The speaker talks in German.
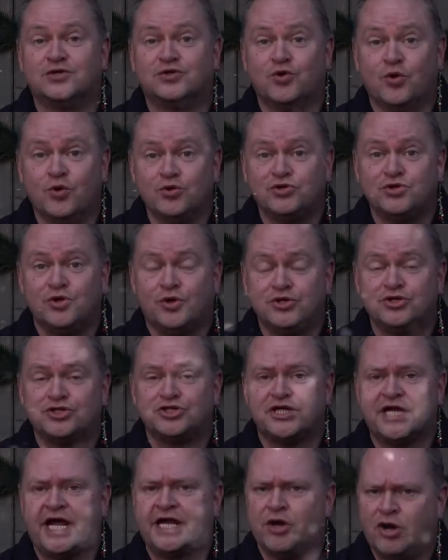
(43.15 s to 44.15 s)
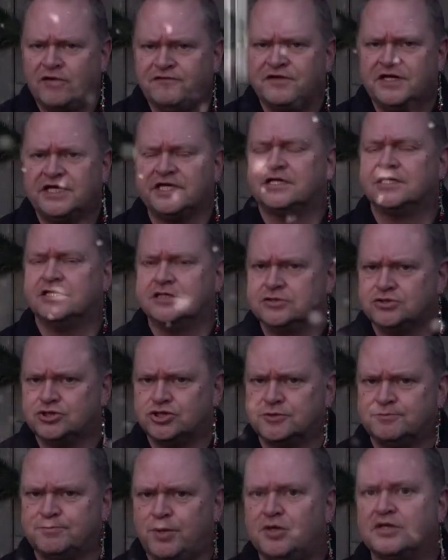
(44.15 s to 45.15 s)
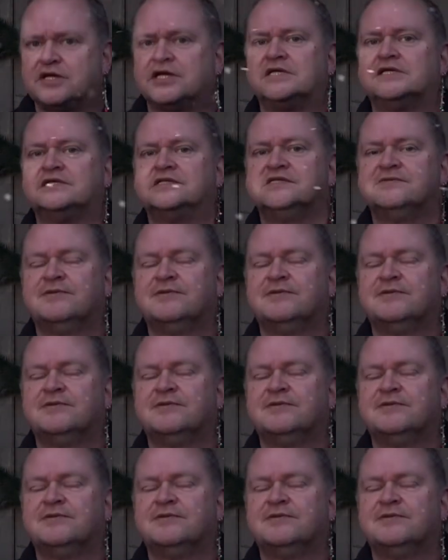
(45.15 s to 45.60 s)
guten Rutsch in ein hoffentlich sportliches